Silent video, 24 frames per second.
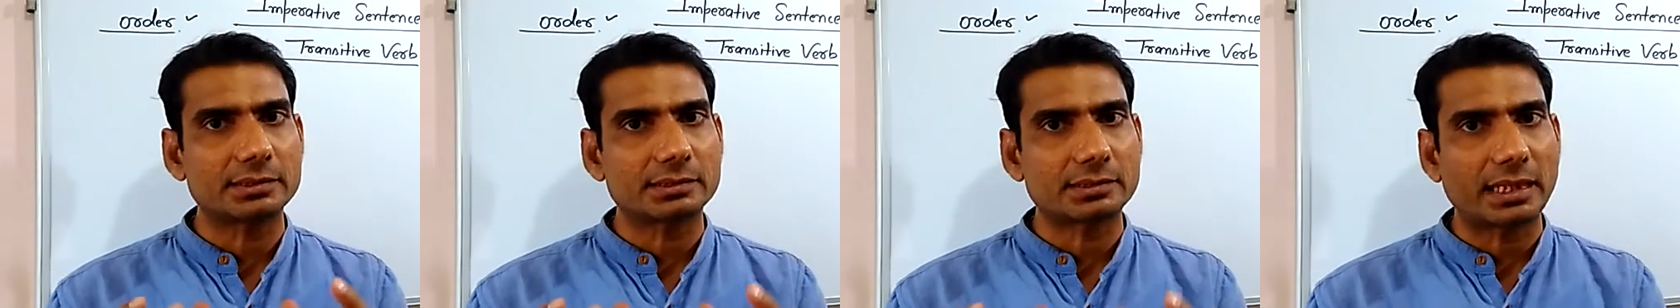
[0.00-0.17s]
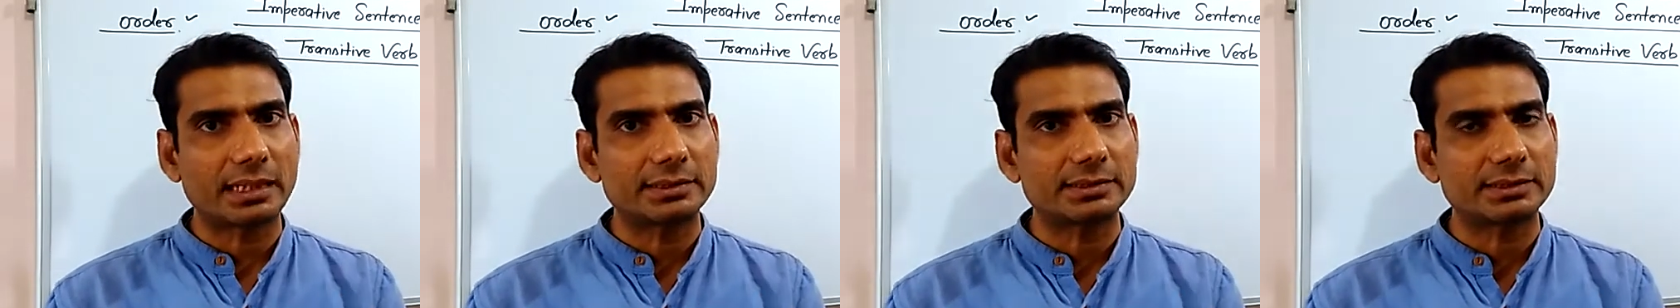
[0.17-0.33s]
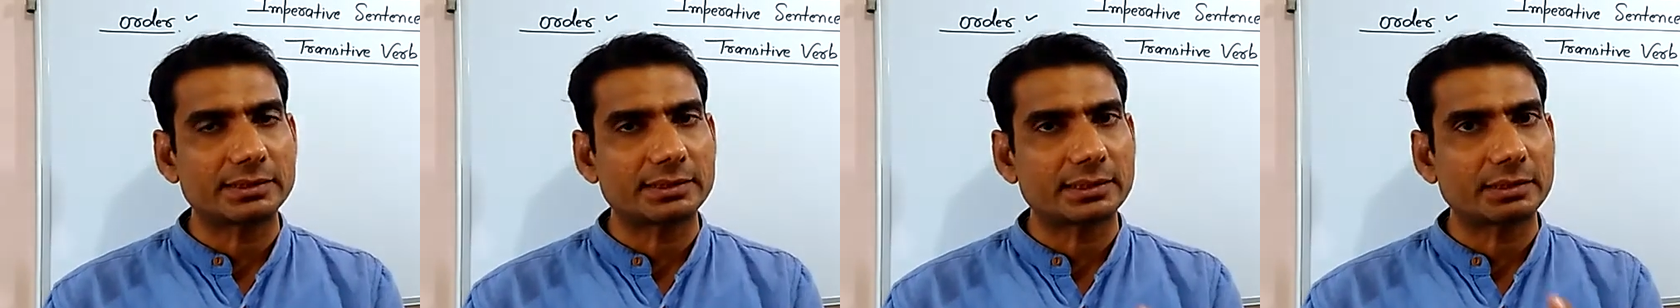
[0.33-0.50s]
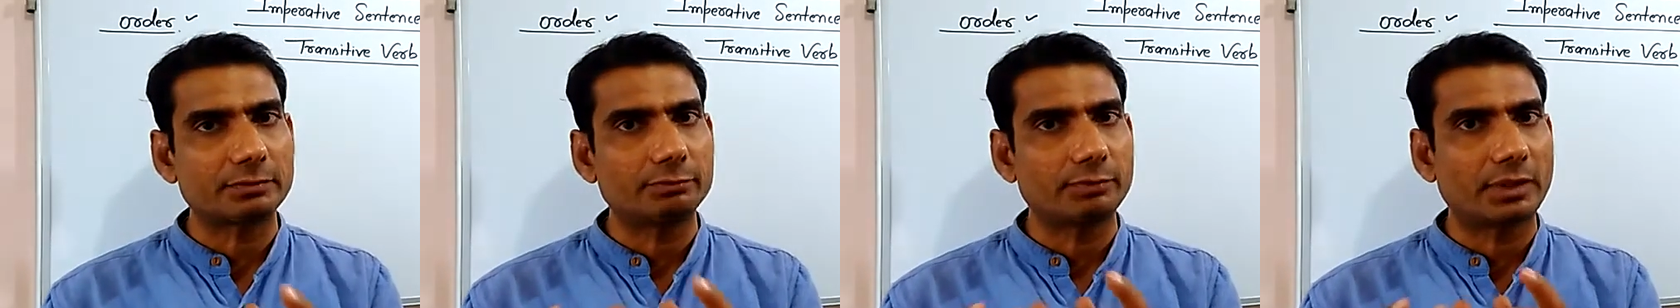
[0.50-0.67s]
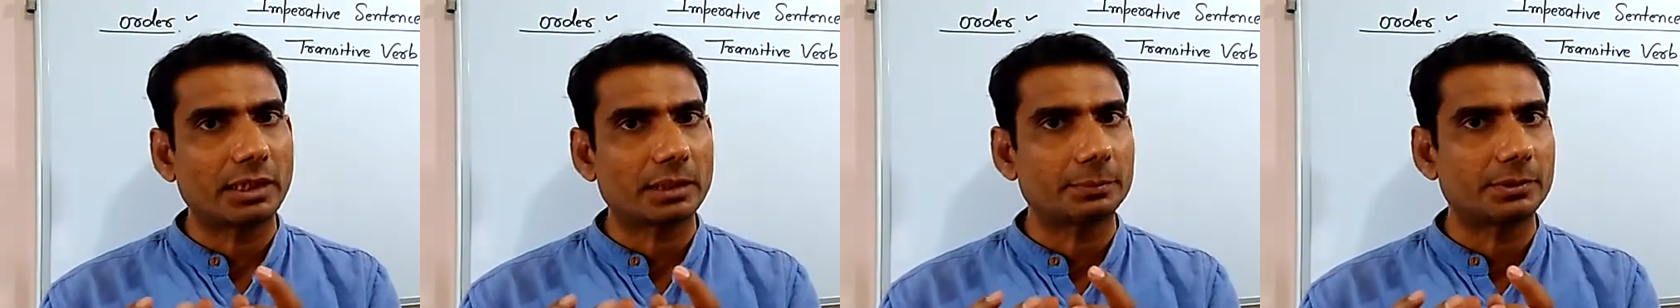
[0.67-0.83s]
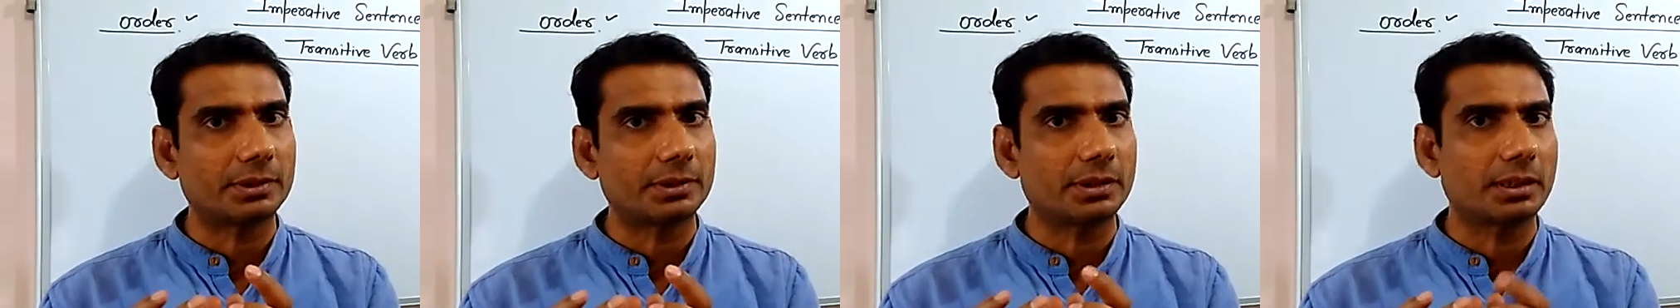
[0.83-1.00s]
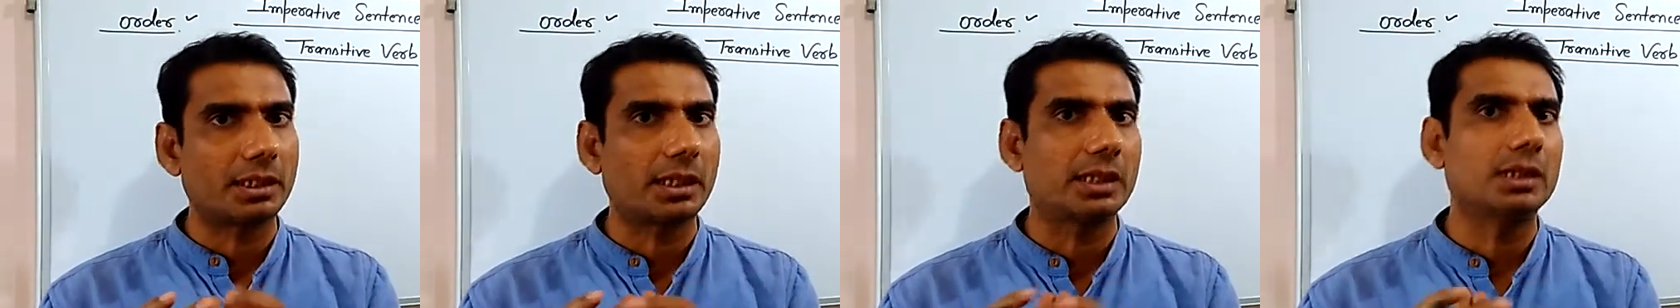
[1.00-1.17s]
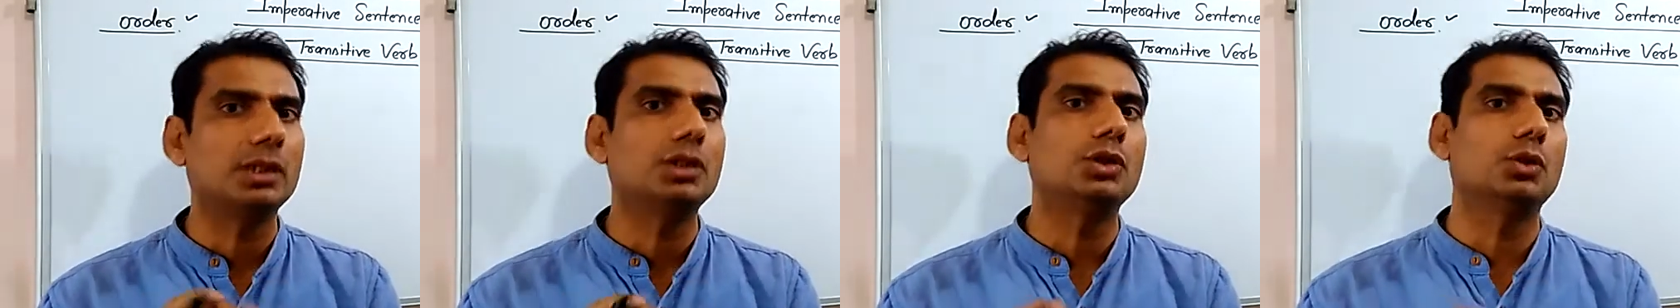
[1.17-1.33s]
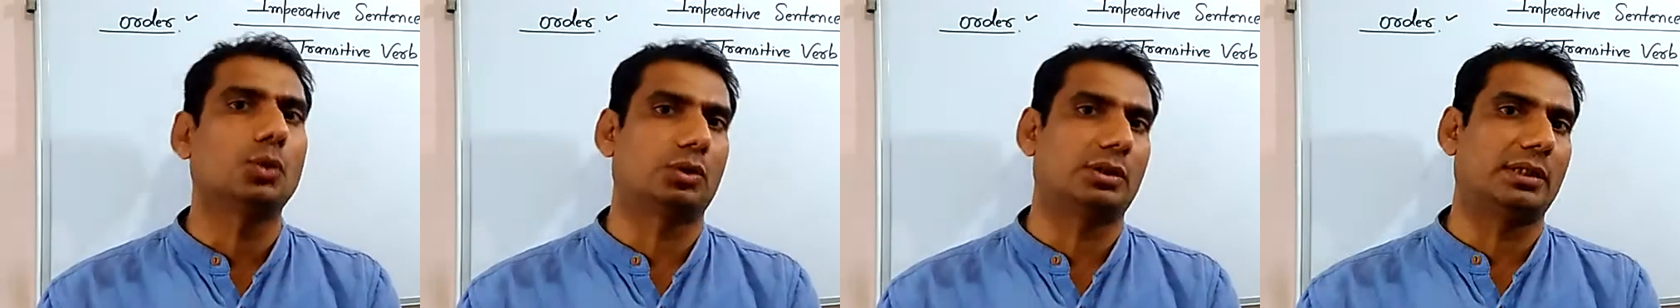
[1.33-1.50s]
ट्रांजिटिव वर्ब
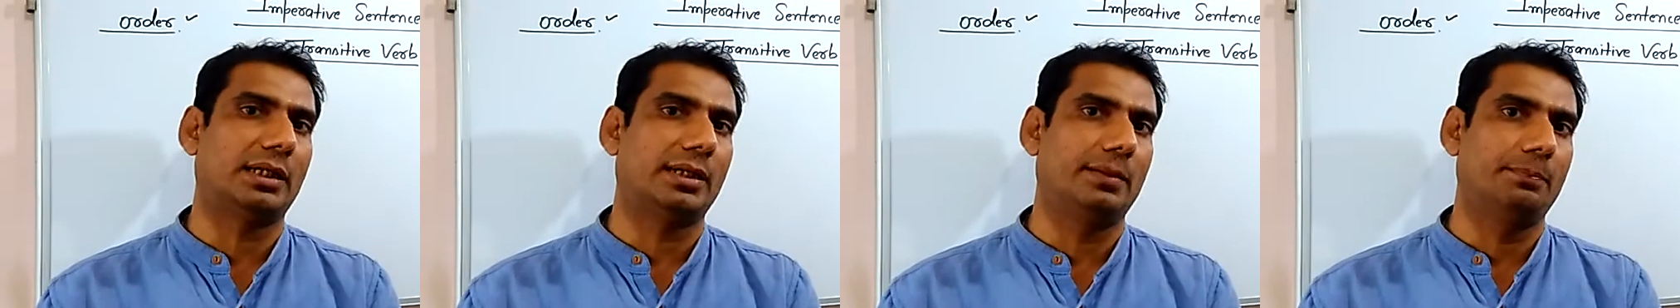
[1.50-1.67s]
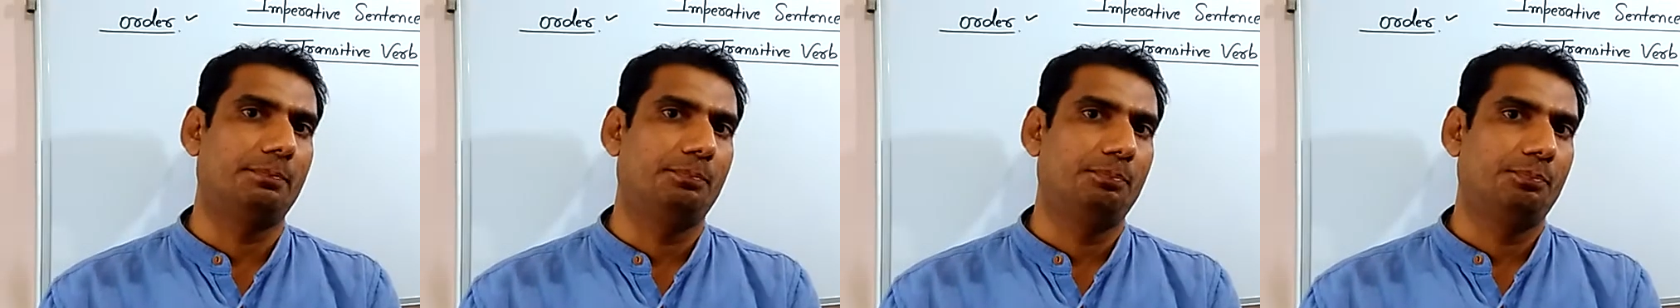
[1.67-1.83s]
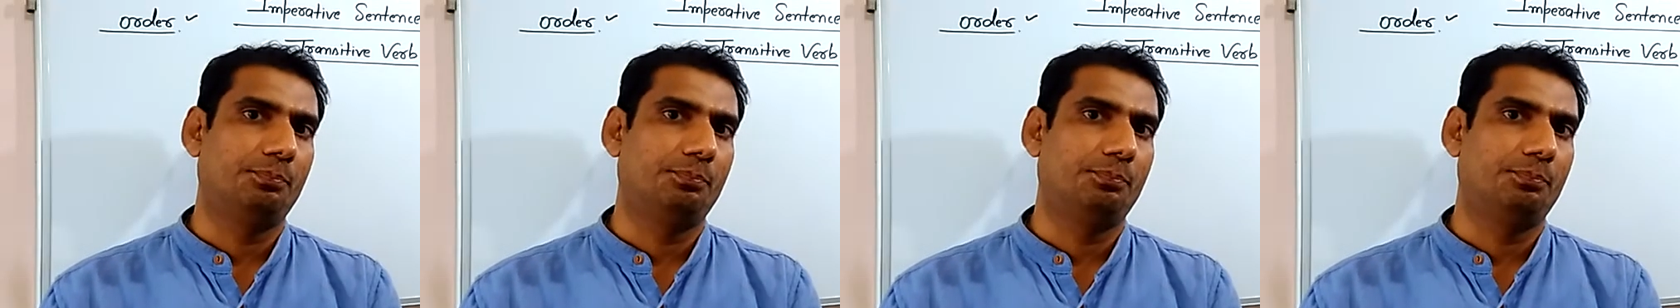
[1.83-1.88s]
नहीं होता